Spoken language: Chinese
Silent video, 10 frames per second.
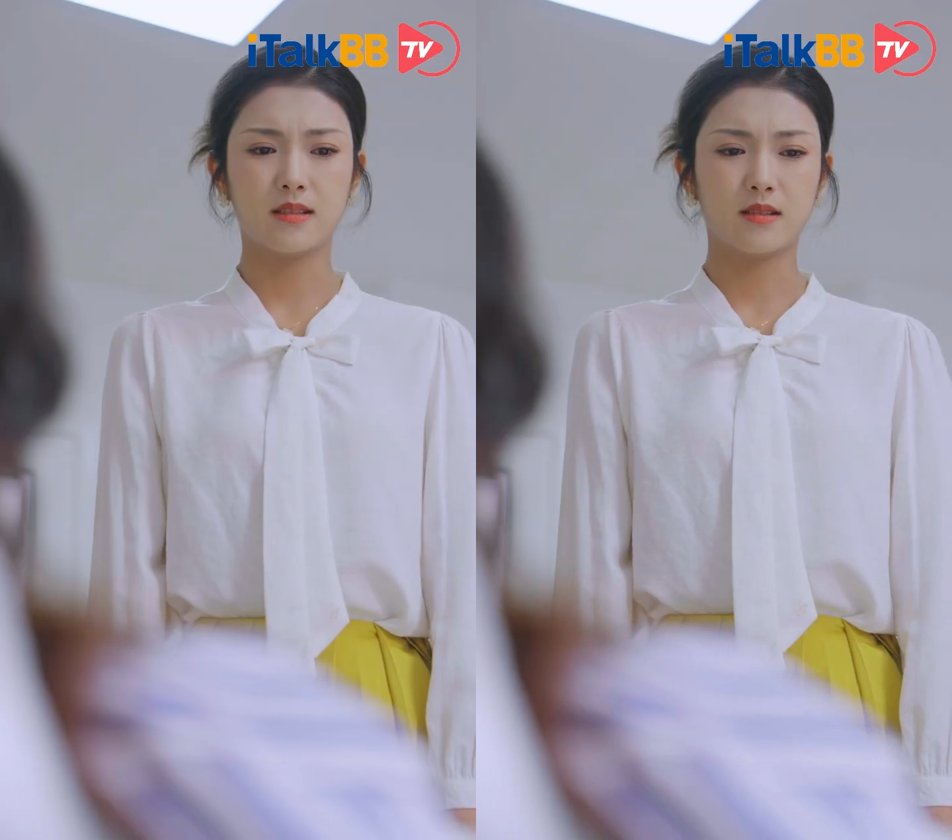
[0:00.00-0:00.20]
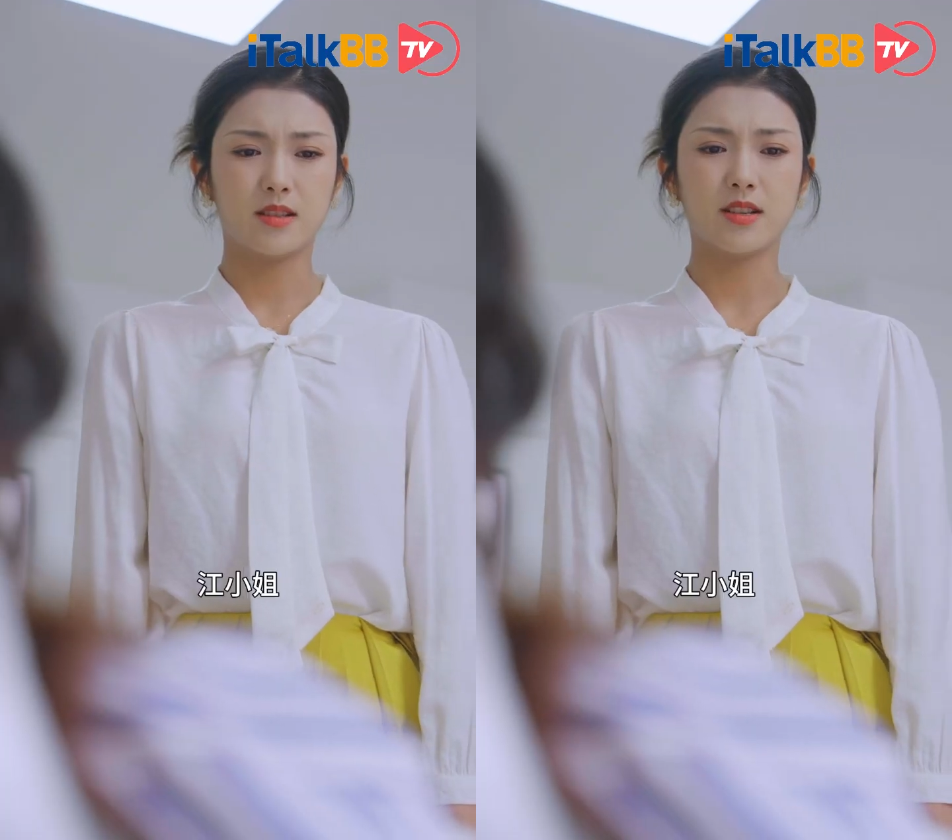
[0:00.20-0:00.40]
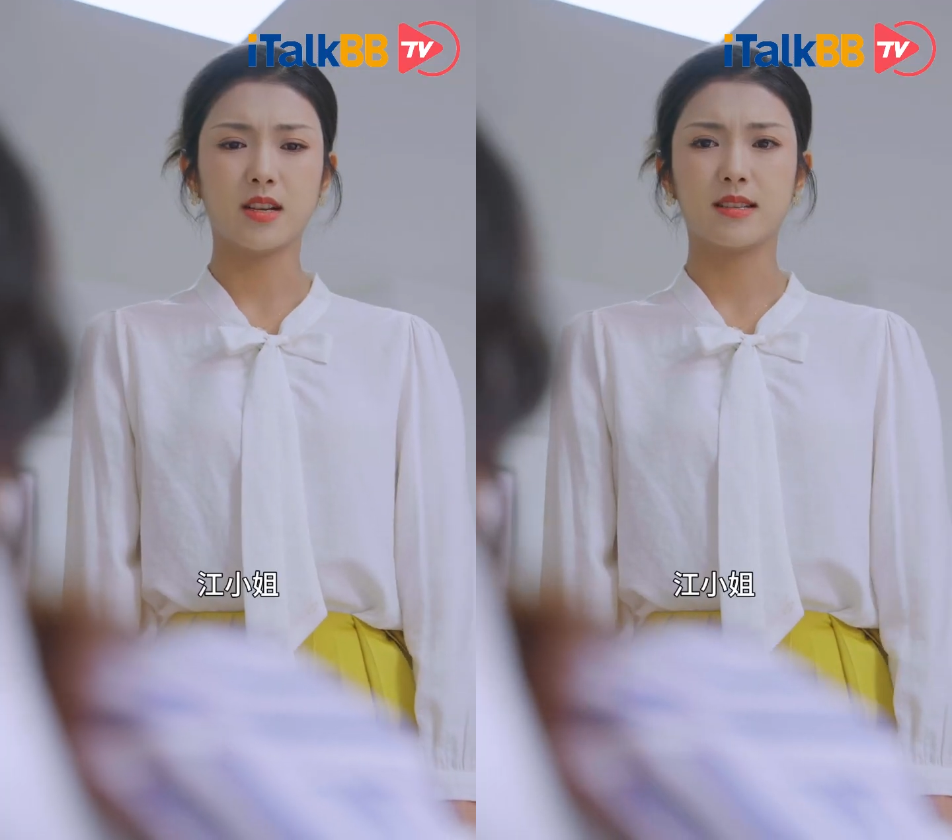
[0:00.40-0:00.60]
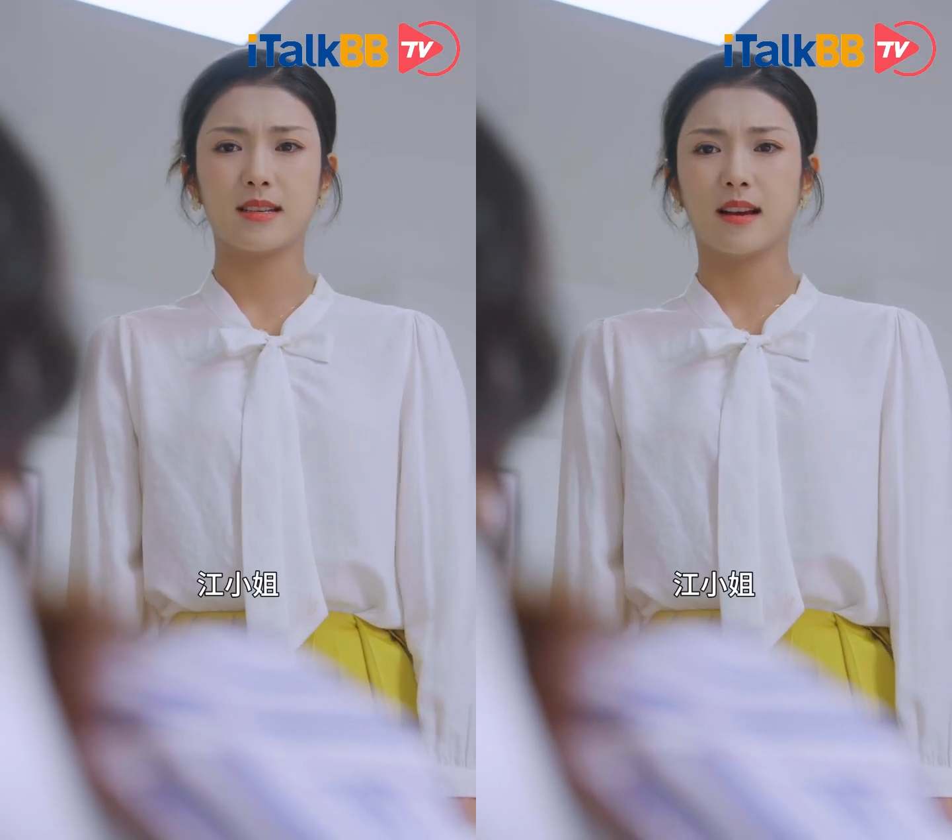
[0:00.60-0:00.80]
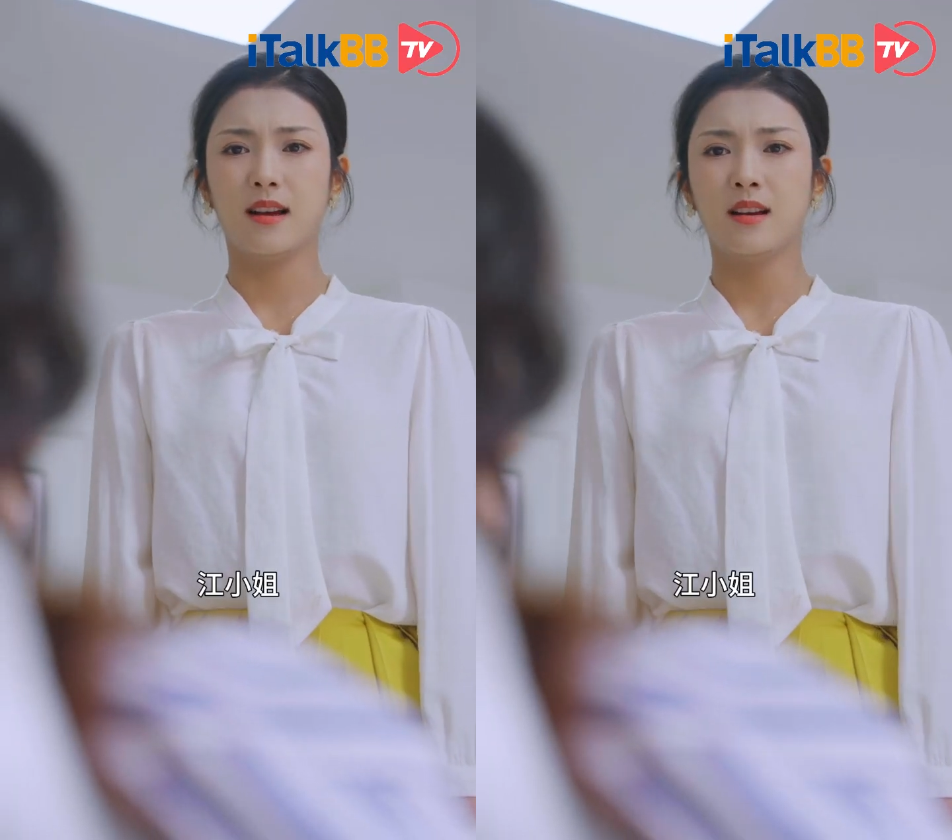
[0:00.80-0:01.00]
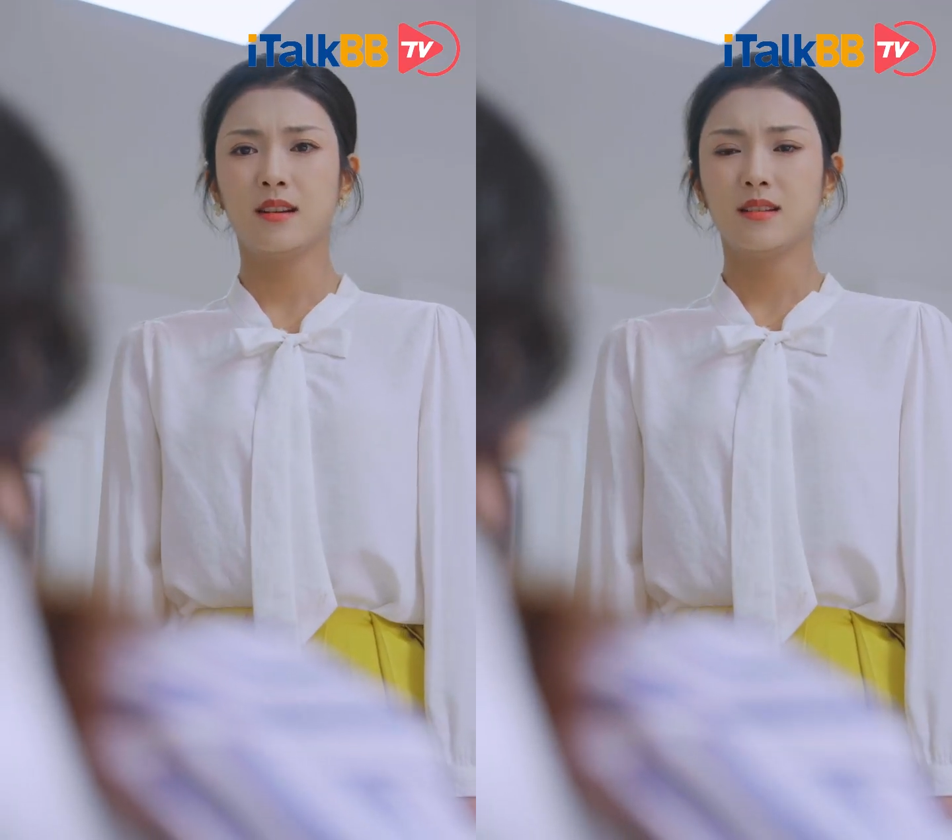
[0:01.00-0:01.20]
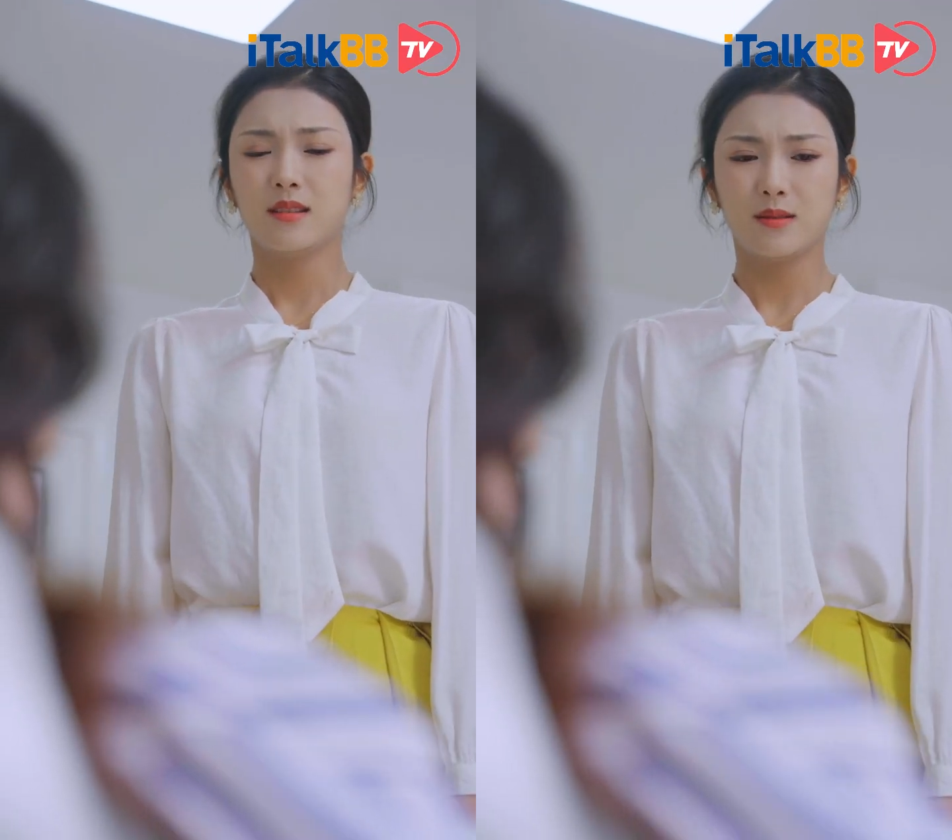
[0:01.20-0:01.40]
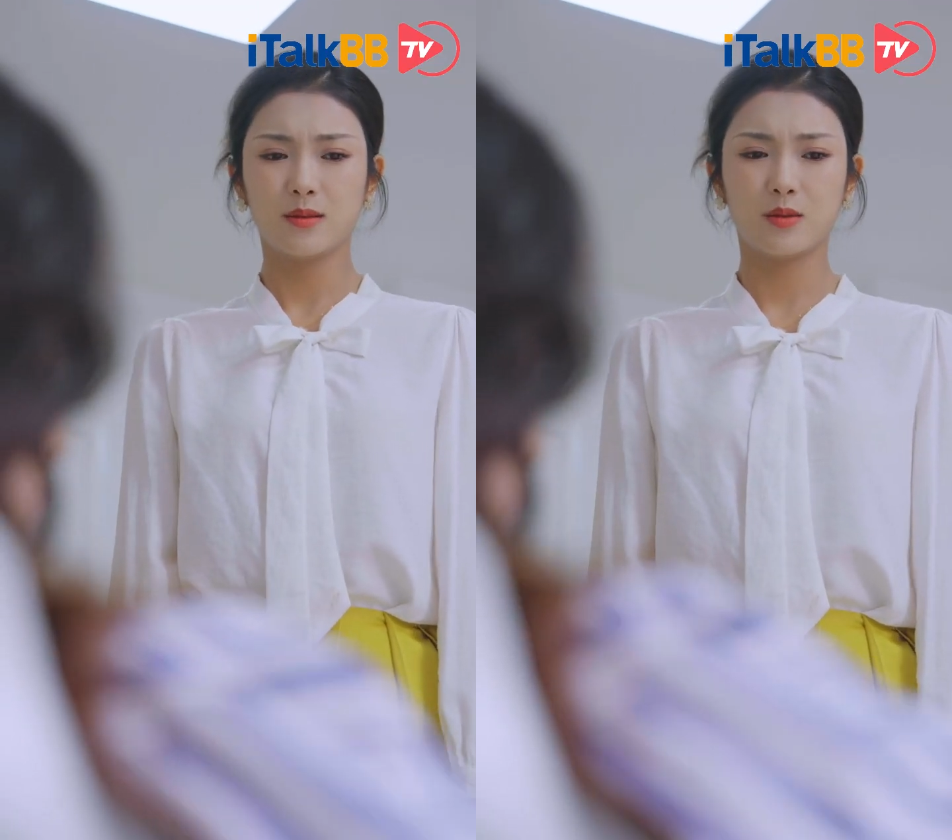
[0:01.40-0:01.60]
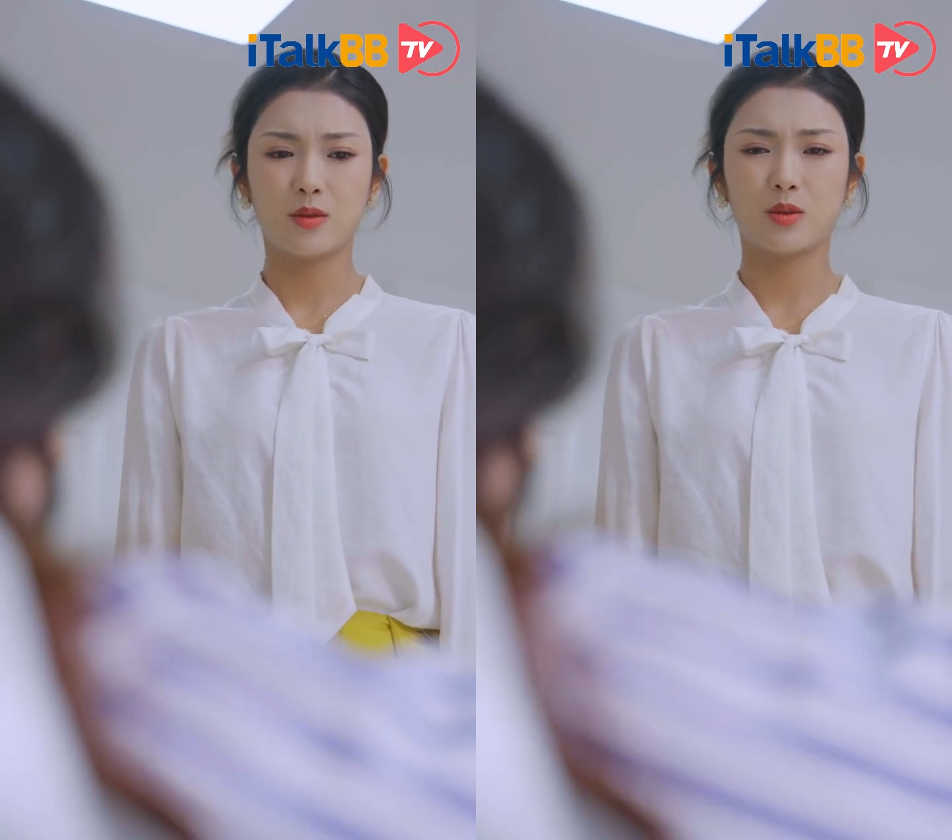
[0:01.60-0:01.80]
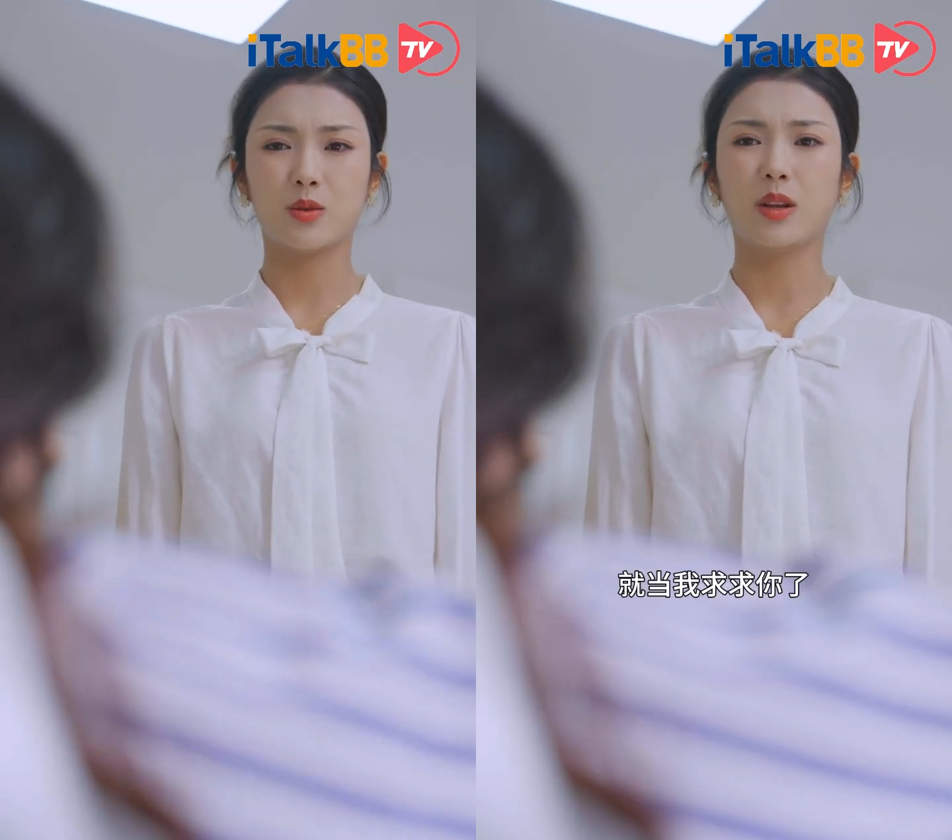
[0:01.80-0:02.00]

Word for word: 焦小姐，就